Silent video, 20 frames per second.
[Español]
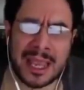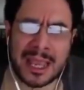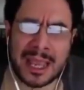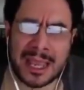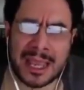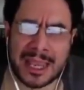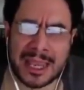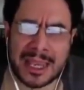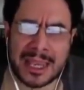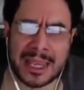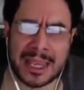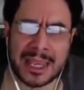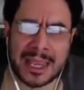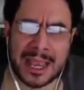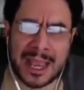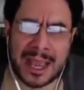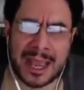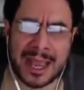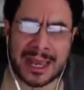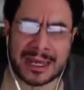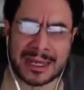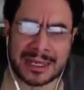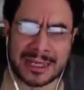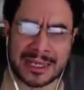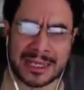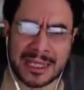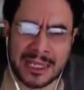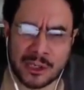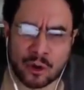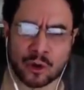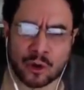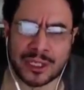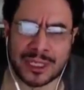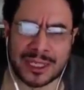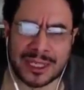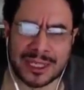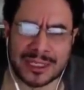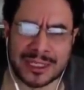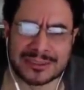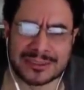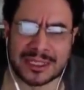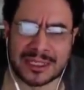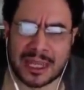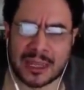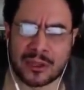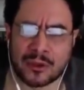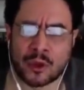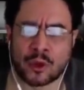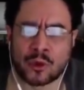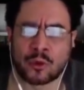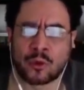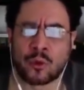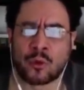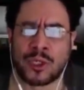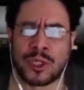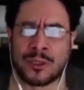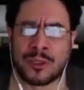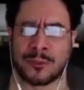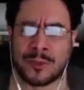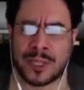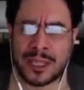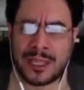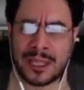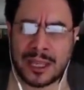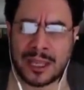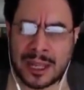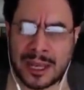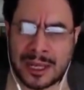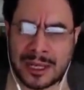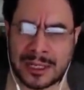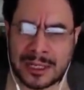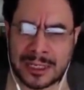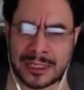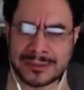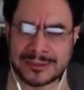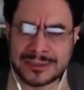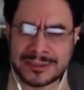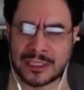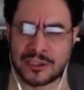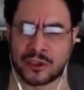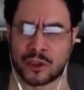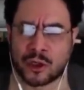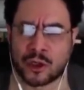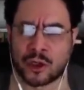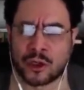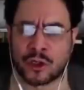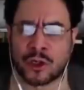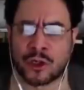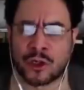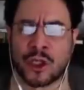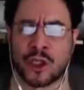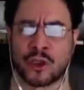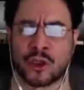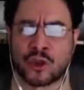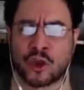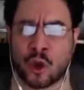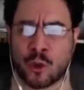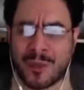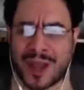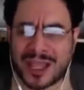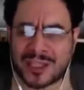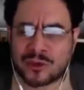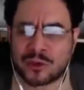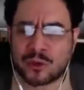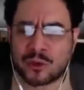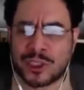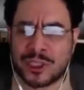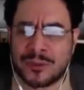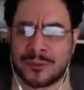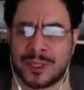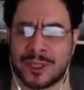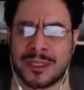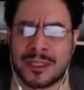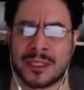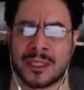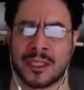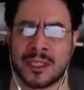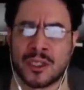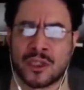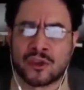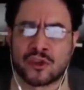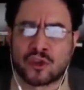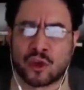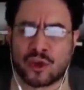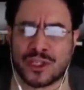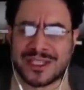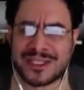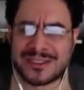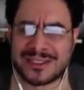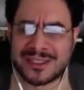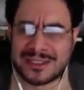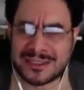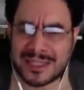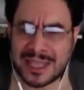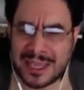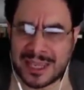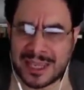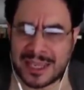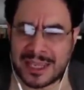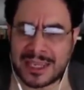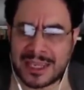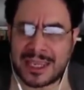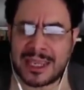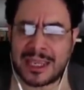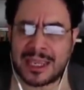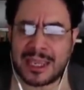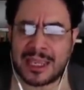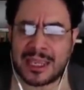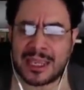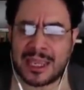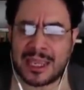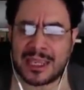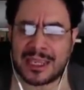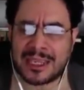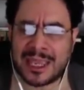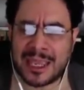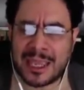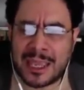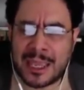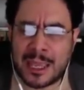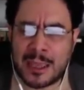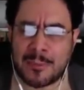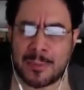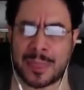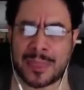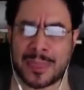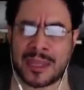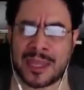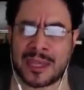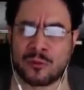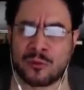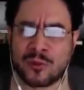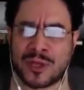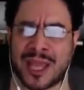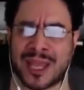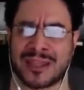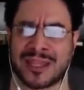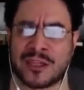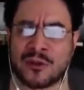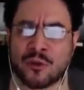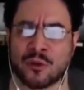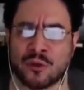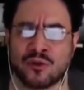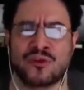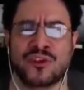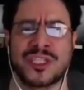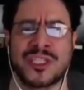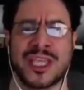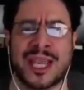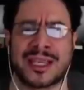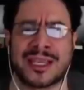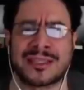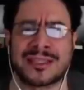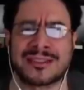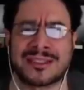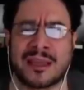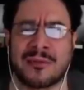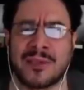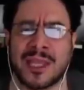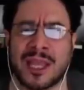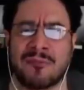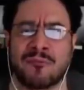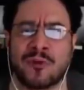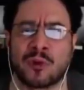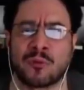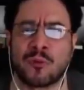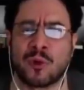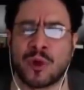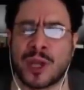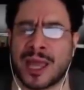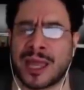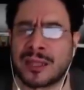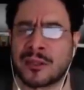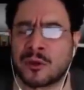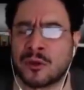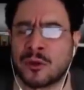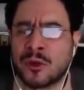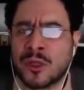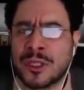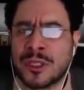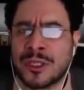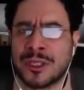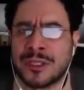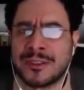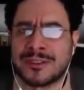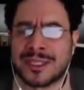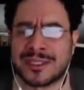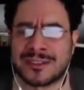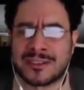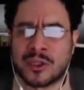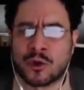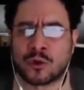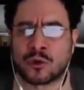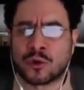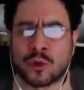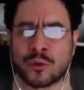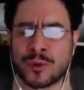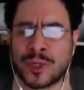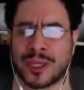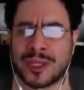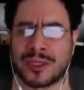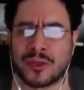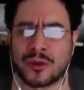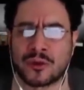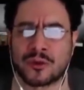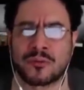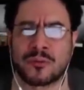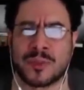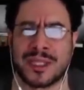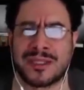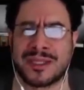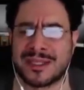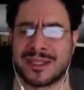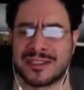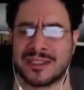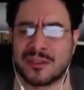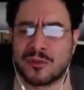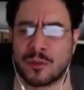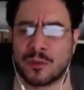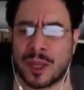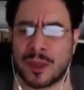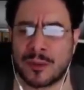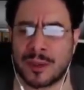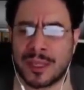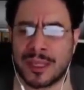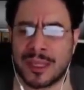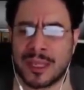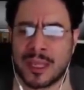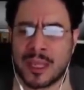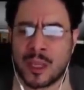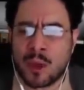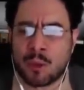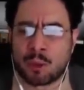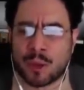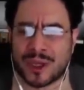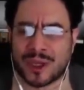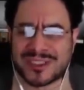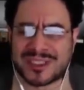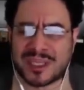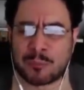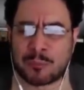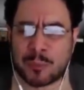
eh, al hijo del ex senador Uribe, al señor Tomás Uribe, solicité eh, que en una denuncia que se había formulado desde octubre de 2019, pues se